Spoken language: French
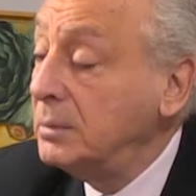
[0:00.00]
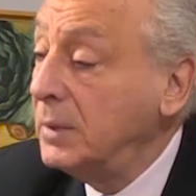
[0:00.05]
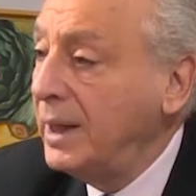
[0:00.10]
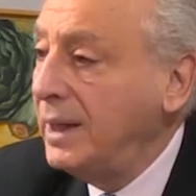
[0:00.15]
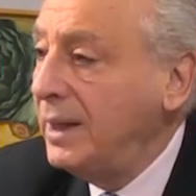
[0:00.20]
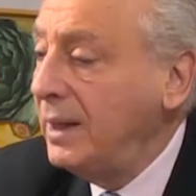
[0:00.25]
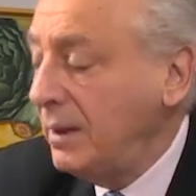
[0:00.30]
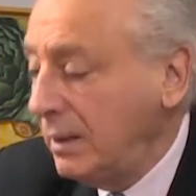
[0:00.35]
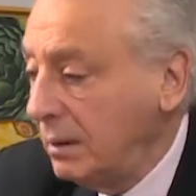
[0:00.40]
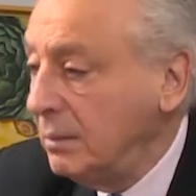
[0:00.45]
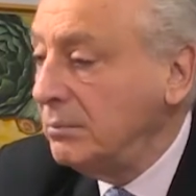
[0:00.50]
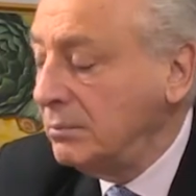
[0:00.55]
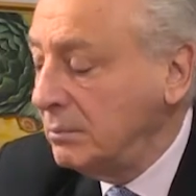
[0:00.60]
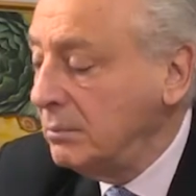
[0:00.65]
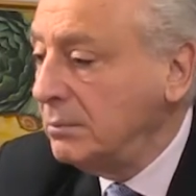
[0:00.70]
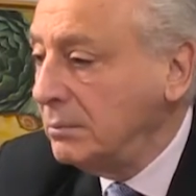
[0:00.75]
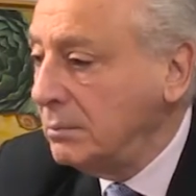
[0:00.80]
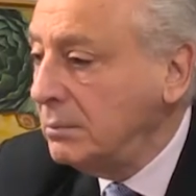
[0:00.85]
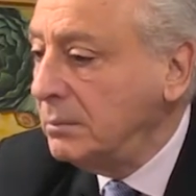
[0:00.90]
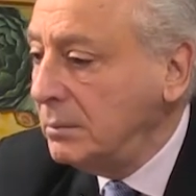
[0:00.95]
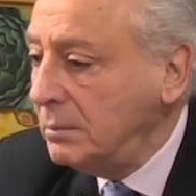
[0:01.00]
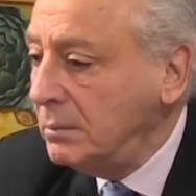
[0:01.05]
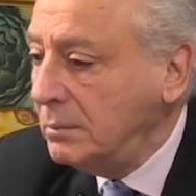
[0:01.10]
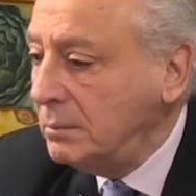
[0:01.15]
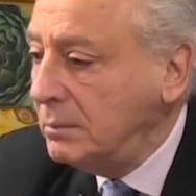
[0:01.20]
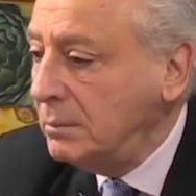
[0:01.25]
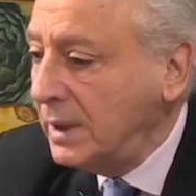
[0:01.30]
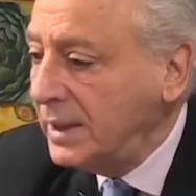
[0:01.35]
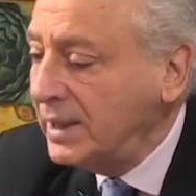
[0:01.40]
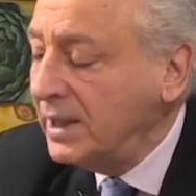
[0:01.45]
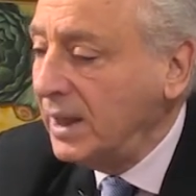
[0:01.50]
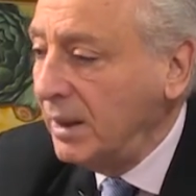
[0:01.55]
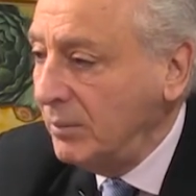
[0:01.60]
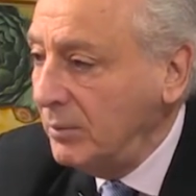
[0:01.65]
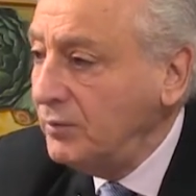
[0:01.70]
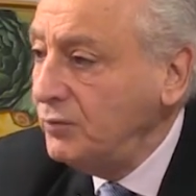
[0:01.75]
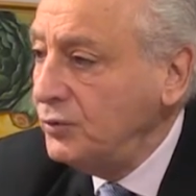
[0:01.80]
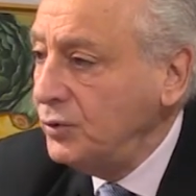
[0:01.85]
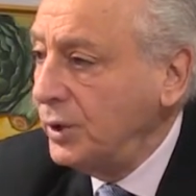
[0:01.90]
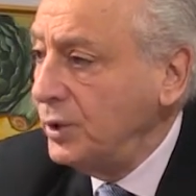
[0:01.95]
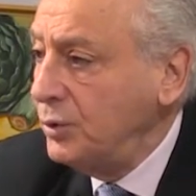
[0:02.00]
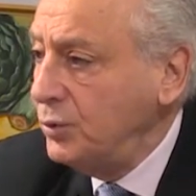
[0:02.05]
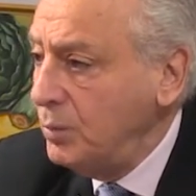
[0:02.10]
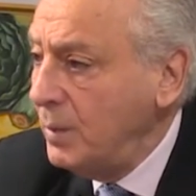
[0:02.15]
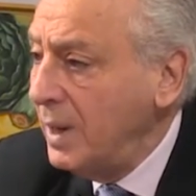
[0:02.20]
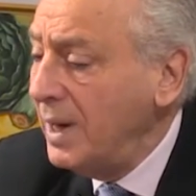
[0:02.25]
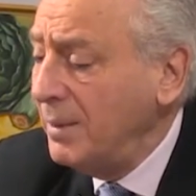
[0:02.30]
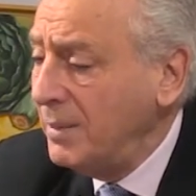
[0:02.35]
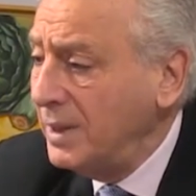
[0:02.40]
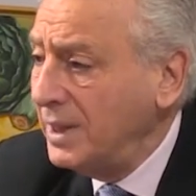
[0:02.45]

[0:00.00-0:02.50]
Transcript: Et matériellement, vous aurez du mal à